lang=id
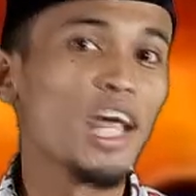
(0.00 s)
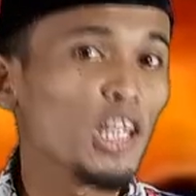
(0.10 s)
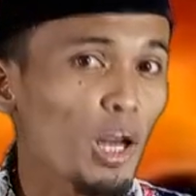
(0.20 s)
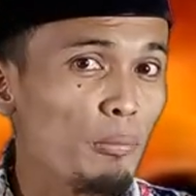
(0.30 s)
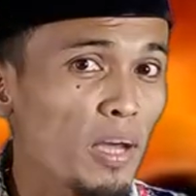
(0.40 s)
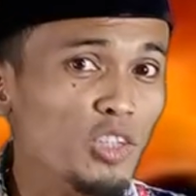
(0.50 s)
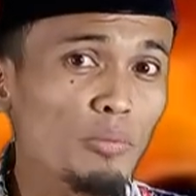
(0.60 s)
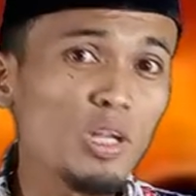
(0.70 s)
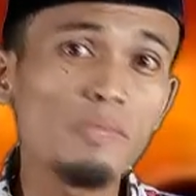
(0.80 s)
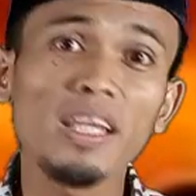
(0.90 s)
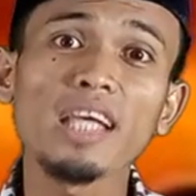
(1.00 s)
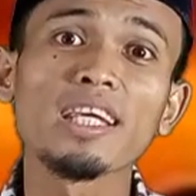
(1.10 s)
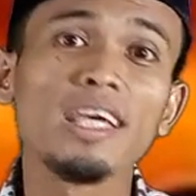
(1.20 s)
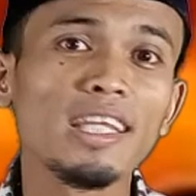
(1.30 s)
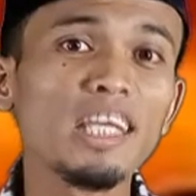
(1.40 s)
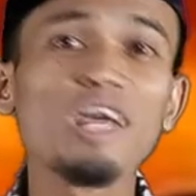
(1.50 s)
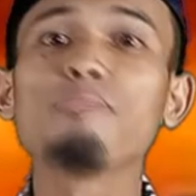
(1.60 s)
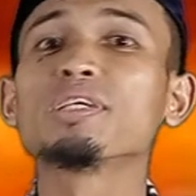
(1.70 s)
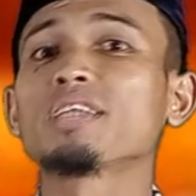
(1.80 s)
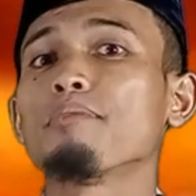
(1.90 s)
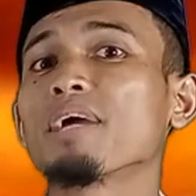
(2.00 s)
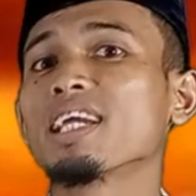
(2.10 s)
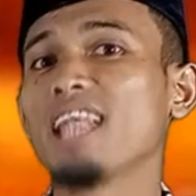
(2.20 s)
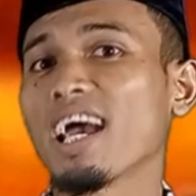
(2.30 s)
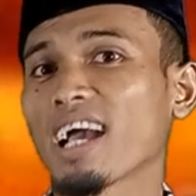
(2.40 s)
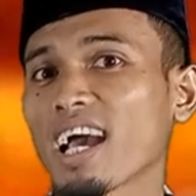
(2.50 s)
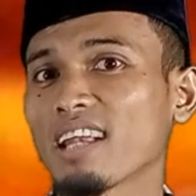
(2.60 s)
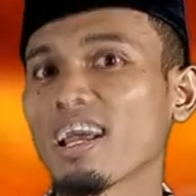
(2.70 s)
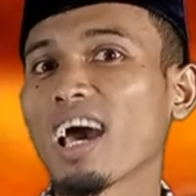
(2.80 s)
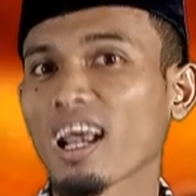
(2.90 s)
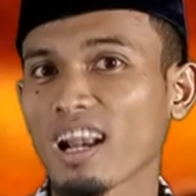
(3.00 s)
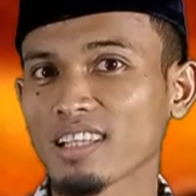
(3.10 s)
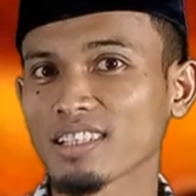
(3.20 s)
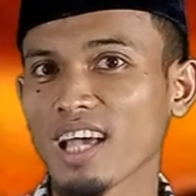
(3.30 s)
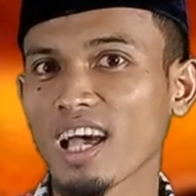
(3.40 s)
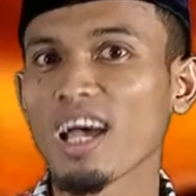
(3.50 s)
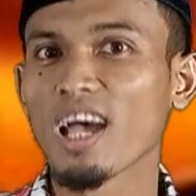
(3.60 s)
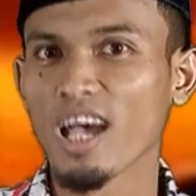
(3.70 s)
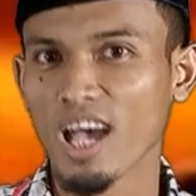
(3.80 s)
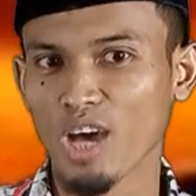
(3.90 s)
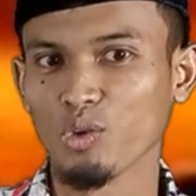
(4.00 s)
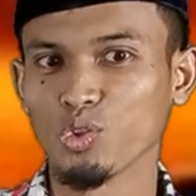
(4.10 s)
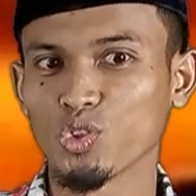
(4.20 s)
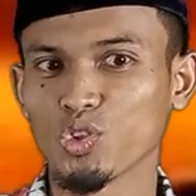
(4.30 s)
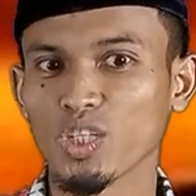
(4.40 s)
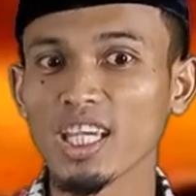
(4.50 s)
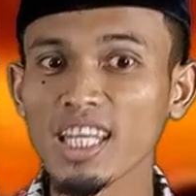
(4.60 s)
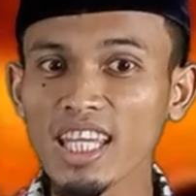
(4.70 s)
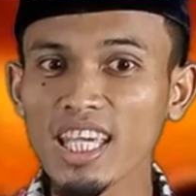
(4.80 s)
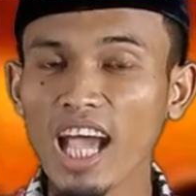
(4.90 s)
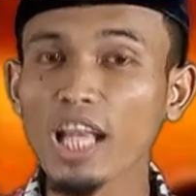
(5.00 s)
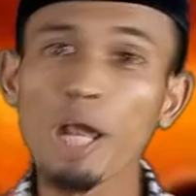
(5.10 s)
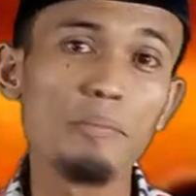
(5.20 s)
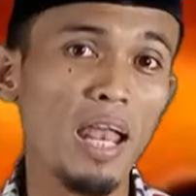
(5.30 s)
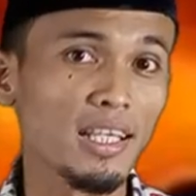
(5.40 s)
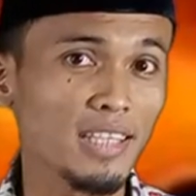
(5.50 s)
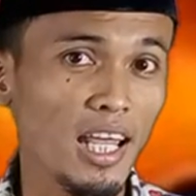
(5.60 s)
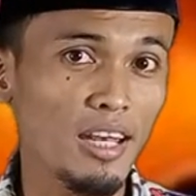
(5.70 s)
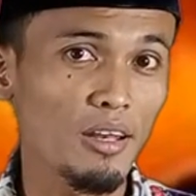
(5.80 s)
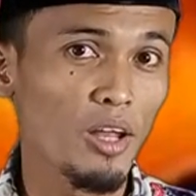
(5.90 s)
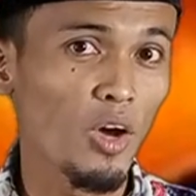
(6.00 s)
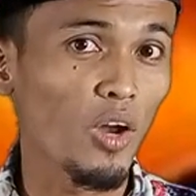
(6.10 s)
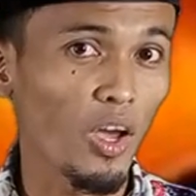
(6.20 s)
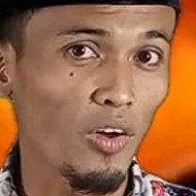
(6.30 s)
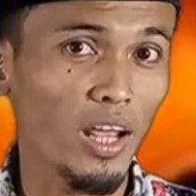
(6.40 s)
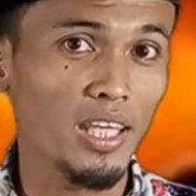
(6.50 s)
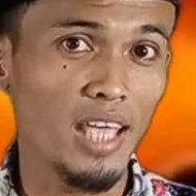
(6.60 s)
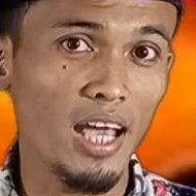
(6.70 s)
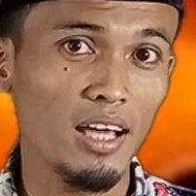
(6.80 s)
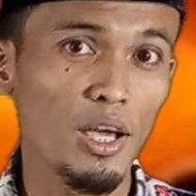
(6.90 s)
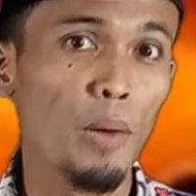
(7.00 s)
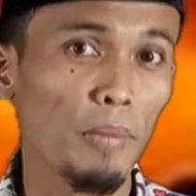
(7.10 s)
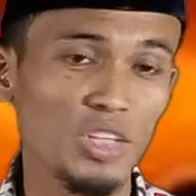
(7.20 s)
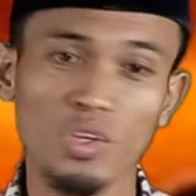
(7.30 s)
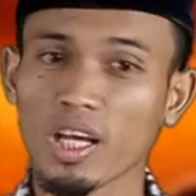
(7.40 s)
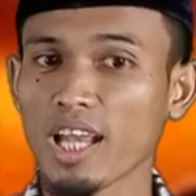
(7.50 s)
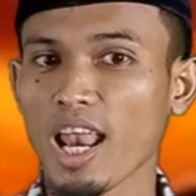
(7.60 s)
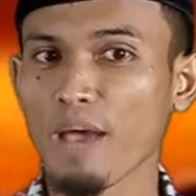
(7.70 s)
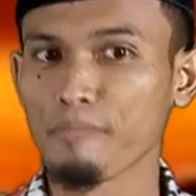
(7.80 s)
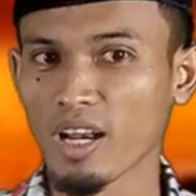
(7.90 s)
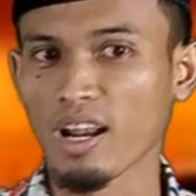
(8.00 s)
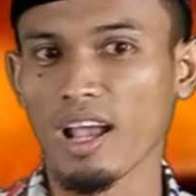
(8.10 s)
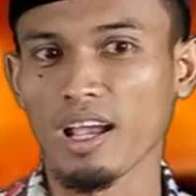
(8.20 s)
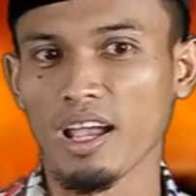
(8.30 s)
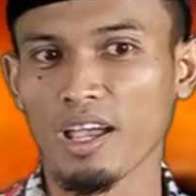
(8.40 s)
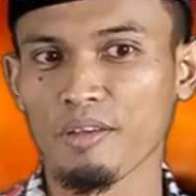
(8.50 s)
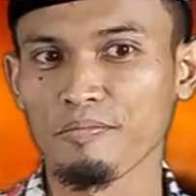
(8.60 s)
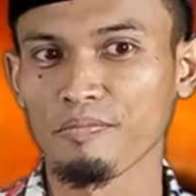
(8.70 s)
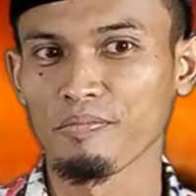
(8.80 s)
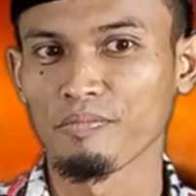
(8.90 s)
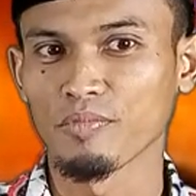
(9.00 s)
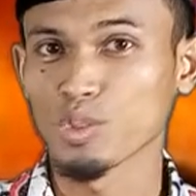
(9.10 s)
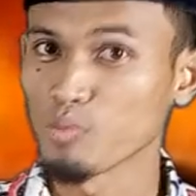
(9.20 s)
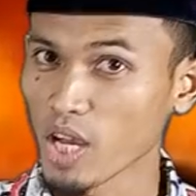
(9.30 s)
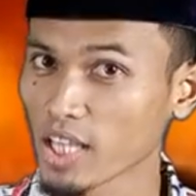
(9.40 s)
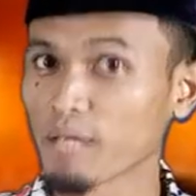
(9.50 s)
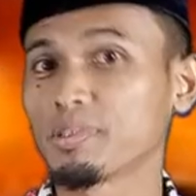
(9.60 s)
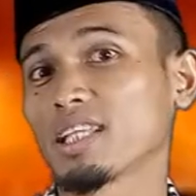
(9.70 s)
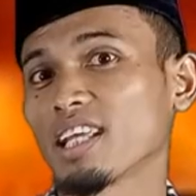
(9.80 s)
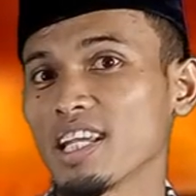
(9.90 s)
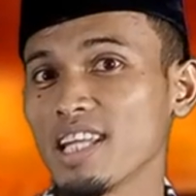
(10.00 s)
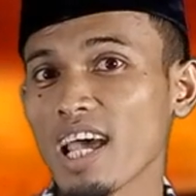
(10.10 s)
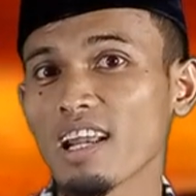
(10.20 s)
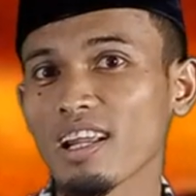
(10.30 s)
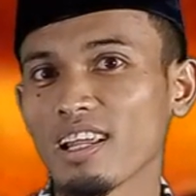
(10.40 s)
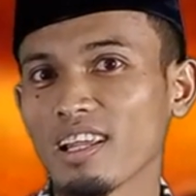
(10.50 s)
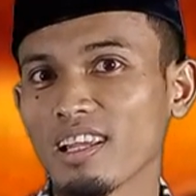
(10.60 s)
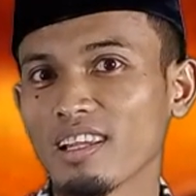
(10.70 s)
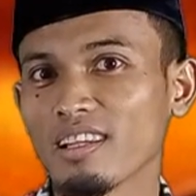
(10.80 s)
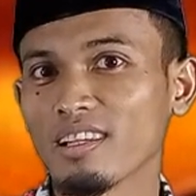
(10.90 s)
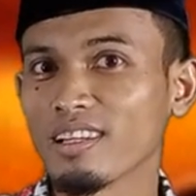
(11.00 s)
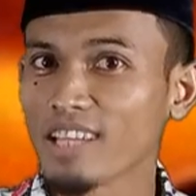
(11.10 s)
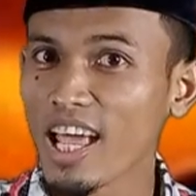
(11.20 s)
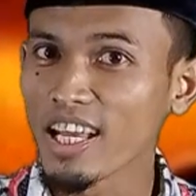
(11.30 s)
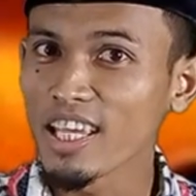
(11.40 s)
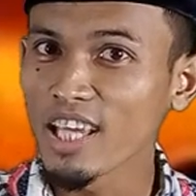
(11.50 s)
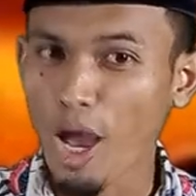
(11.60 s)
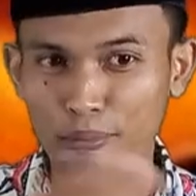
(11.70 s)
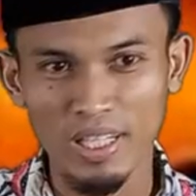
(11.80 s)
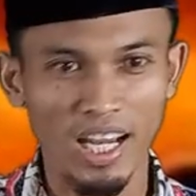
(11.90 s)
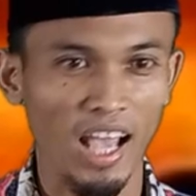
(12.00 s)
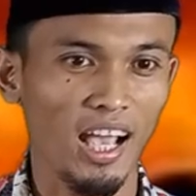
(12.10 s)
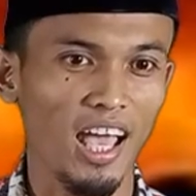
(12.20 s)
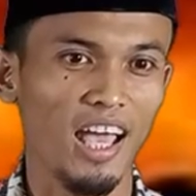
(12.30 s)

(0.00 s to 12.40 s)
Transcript: Termasuk minuman tadi tidak bisa menghilangkan rasa haus. Ini adalah balasan orang-orang yang masuk ke dalam neraka. Semoga kita bisa terhindar dari api neraka.